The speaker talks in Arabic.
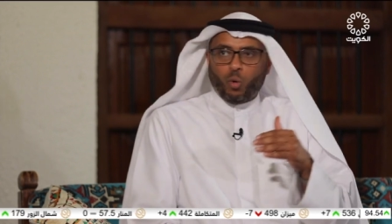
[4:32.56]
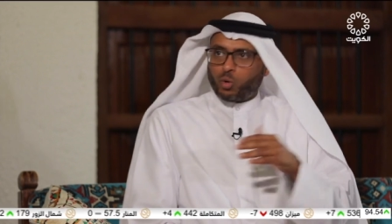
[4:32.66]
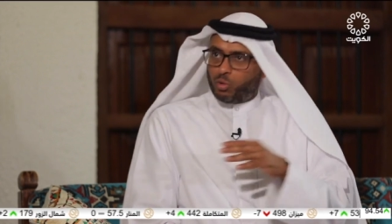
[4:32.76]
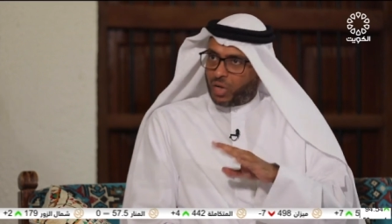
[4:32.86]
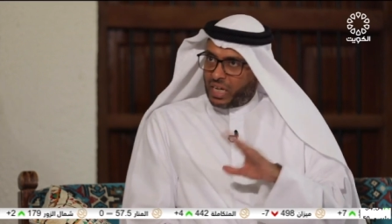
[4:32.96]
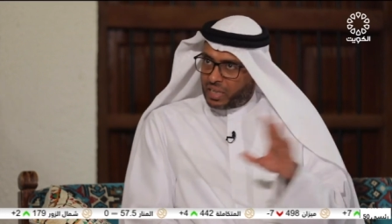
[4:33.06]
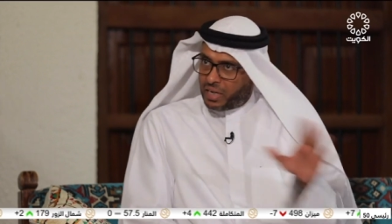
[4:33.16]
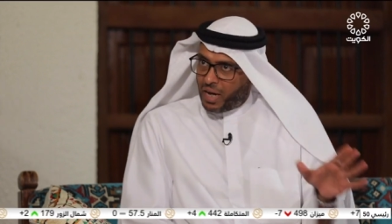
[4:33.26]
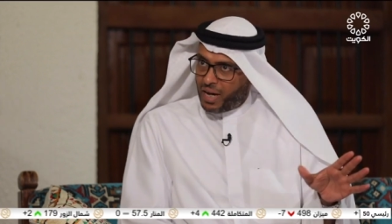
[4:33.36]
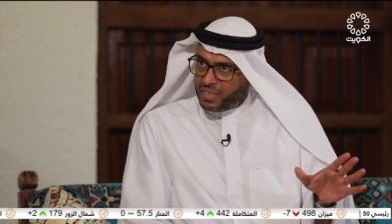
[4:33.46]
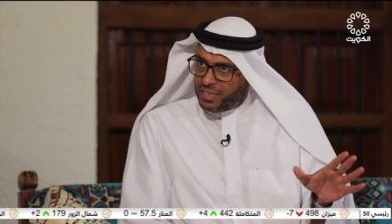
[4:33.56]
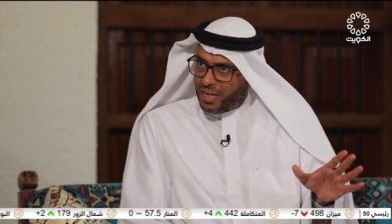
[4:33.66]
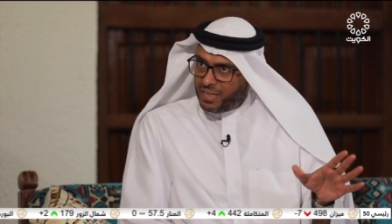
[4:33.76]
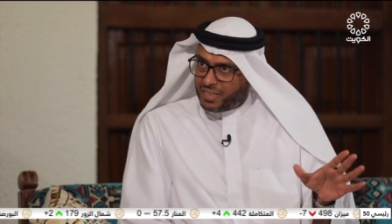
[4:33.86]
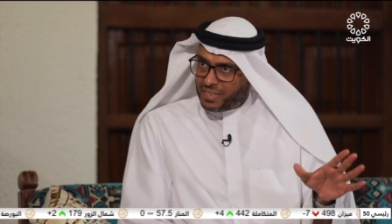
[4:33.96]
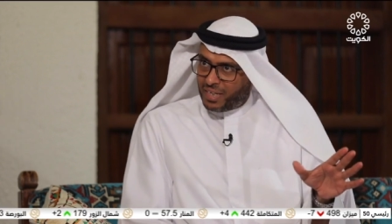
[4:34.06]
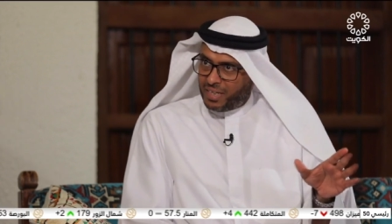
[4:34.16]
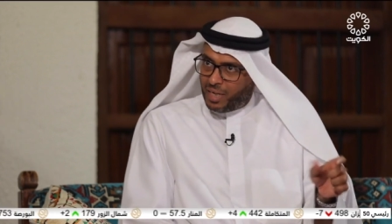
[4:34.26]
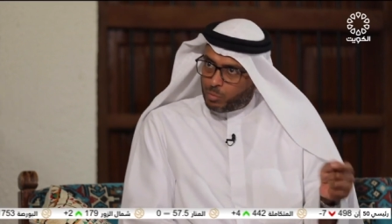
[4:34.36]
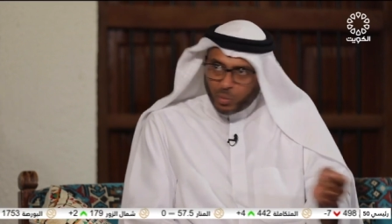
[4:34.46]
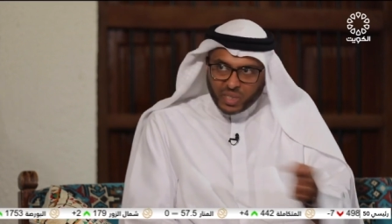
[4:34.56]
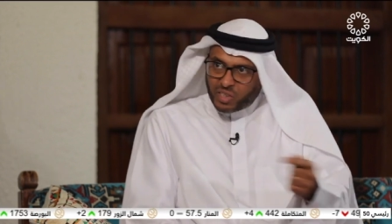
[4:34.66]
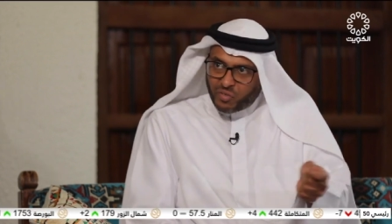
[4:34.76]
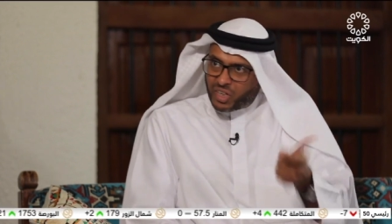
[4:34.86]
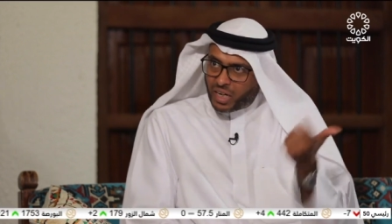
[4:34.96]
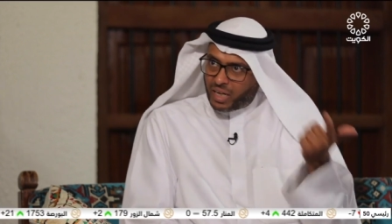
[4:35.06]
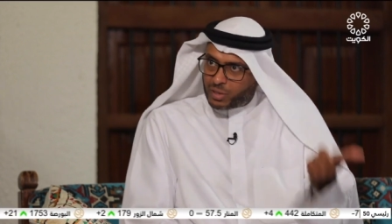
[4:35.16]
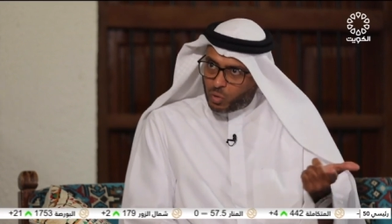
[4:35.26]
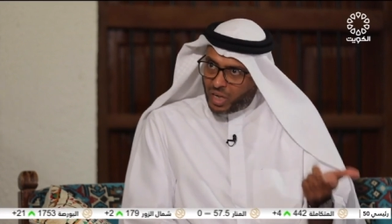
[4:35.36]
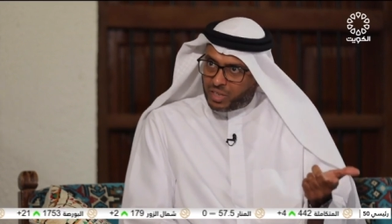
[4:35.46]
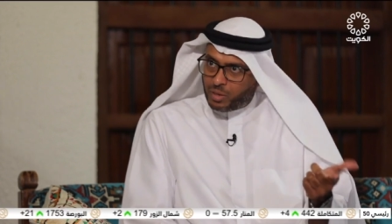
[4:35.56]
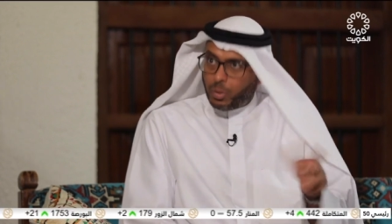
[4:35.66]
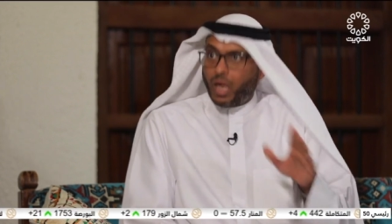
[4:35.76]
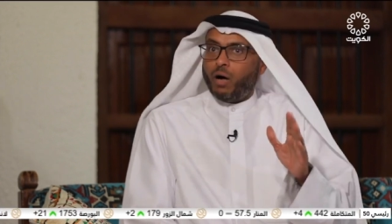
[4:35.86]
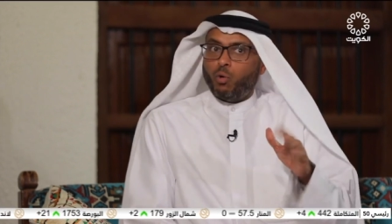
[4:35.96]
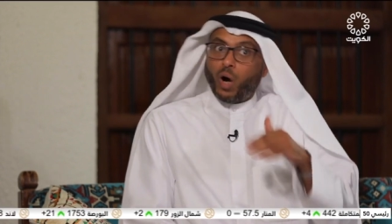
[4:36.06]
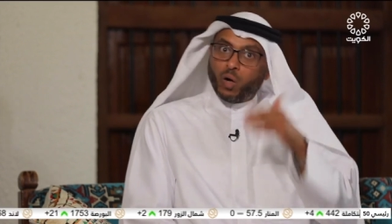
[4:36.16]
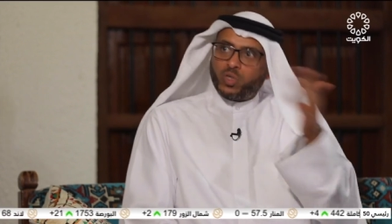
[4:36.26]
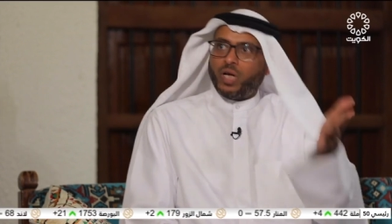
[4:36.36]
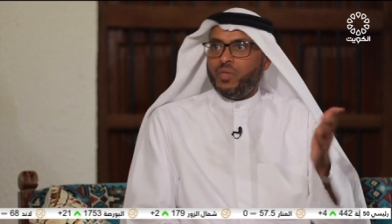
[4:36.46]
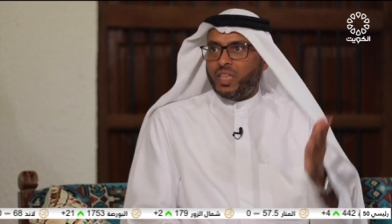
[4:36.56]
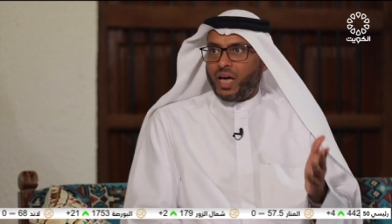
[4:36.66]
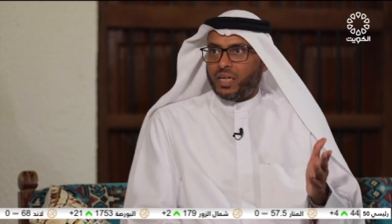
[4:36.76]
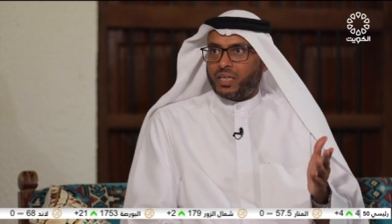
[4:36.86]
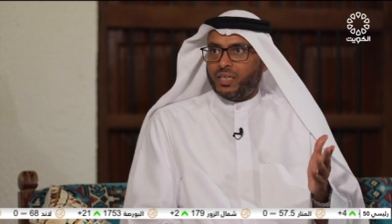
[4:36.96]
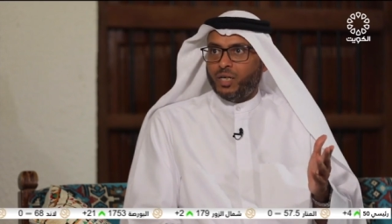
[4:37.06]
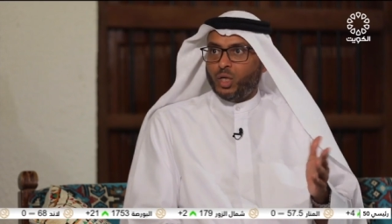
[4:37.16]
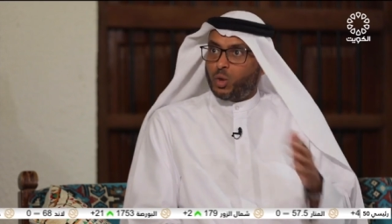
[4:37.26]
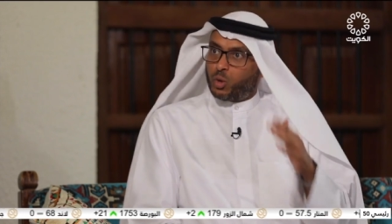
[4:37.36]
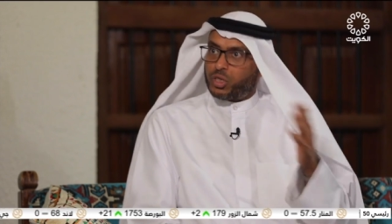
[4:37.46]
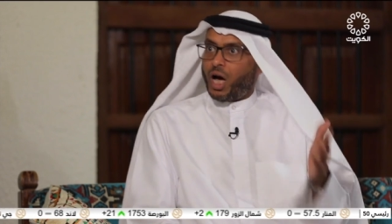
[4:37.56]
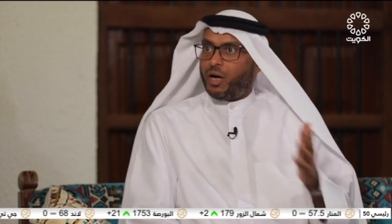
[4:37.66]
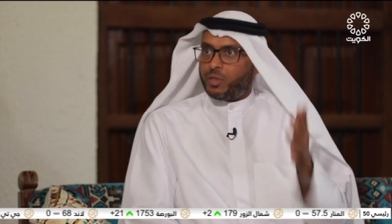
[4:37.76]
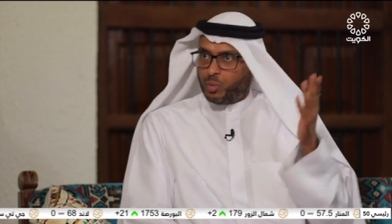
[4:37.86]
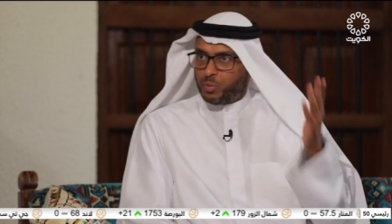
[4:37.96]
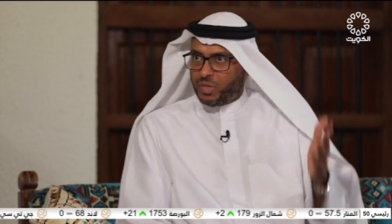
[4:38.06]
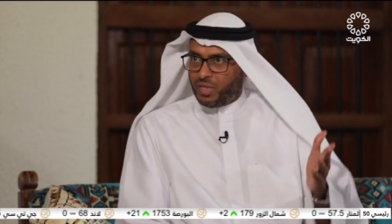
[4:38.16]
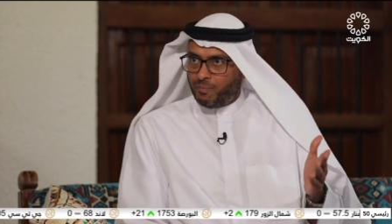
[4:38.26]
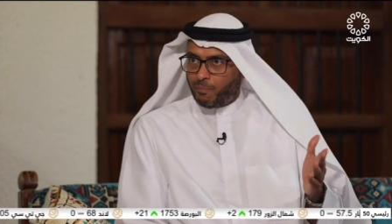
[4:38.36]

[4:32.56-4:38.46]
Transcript: وقدرات غير عادية زين يعني مو بس يفك الخط ويكتب لا هو أوسع من ذلك وهو شاعر مبدع